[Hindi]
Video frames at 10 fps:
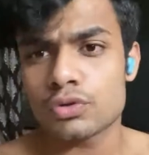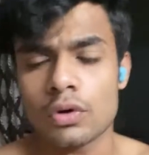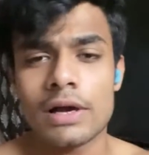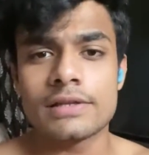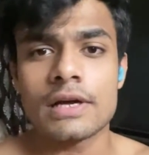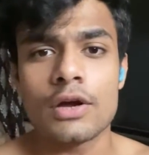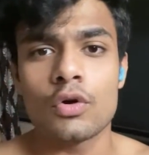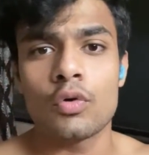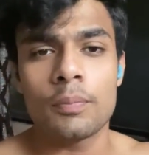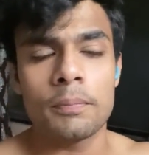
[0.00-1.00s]
सो गाइज आई
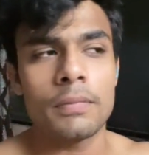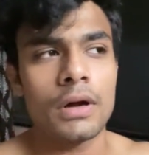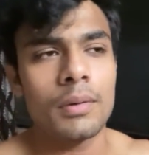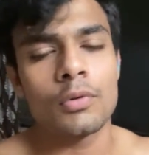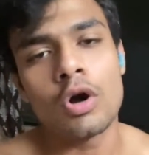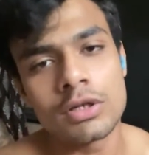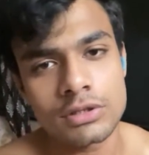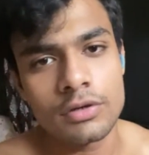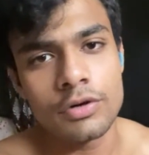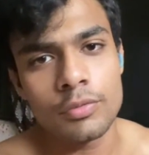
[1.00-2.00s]
होप आपको आज
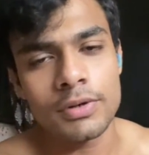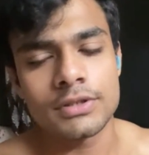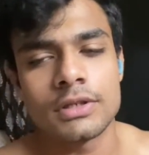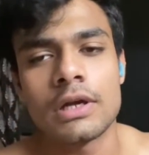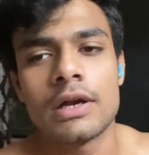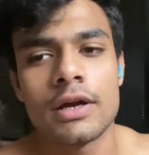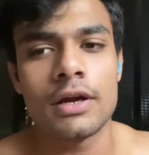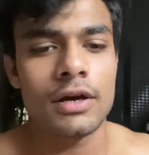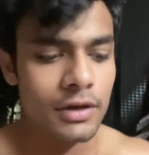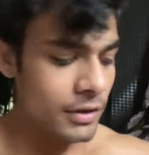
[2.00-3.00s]
का वीडियो पसंद आया
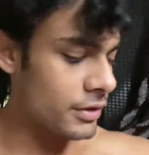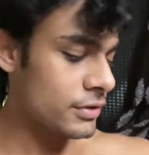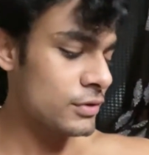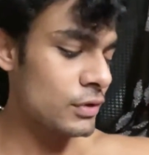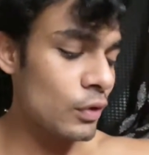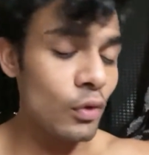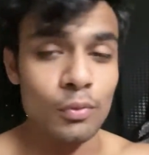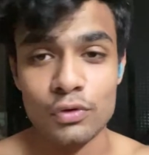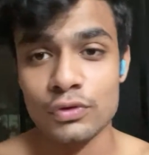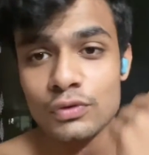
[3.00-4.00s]
रहेगा इट्स
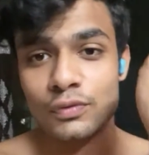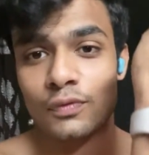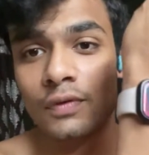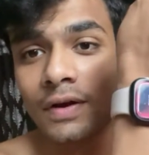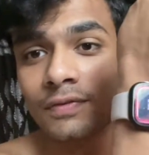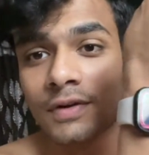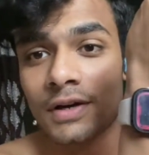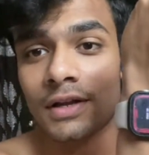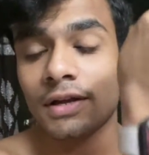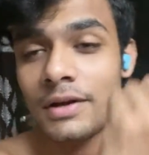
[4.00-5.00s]
ऑलमोस्ट फाइव
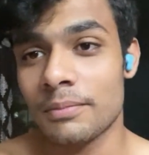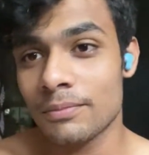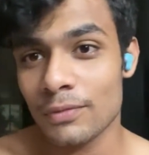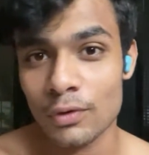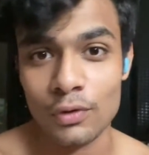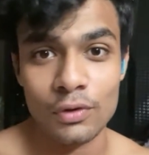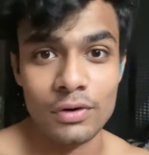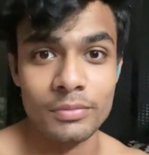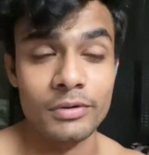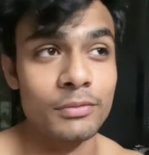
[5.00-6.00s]
थर्टी ए एम और
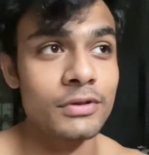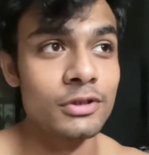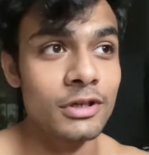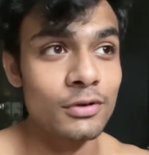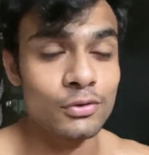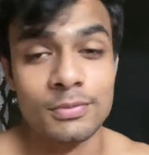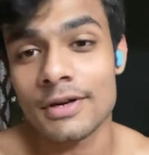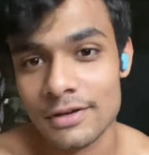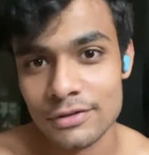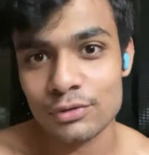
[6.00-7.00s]
अभी मुझे कुछ भी
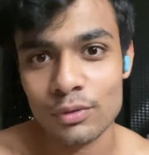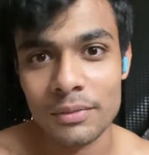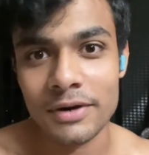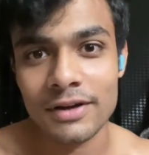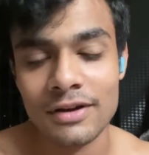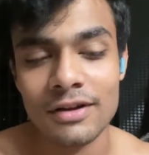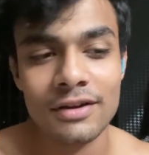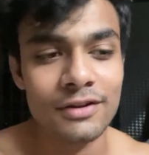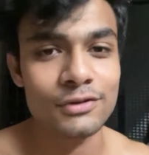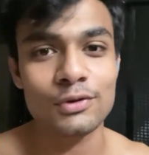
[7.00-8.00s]
करके सोना पड़ेगा
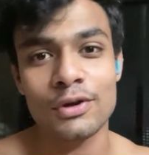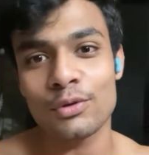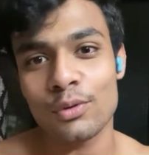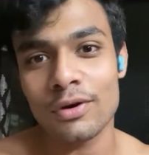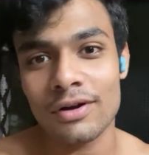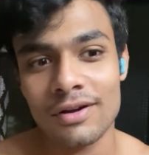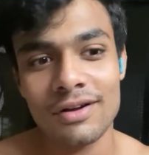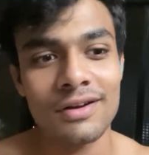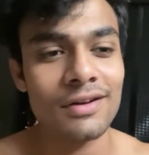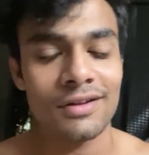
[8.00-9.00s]
नहीं सोया तो
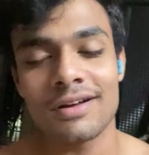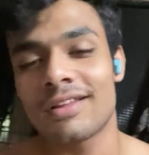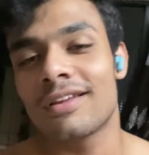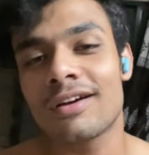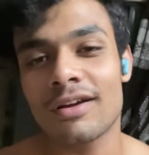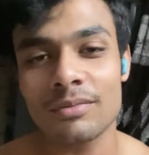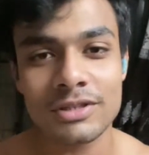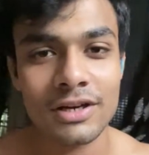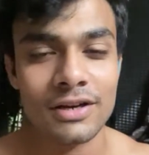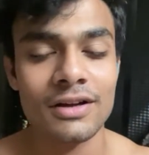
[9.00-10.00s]
कल का दिन खराब
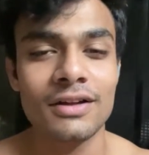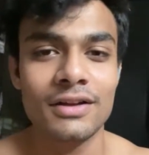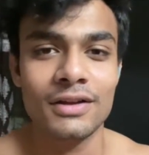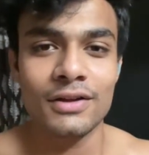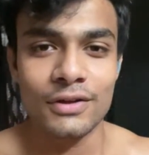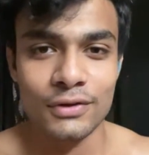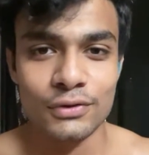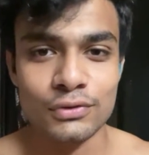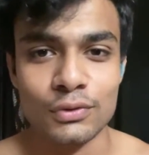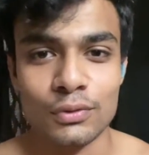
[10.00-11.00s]
जाएगा
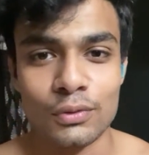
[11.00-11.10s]
सो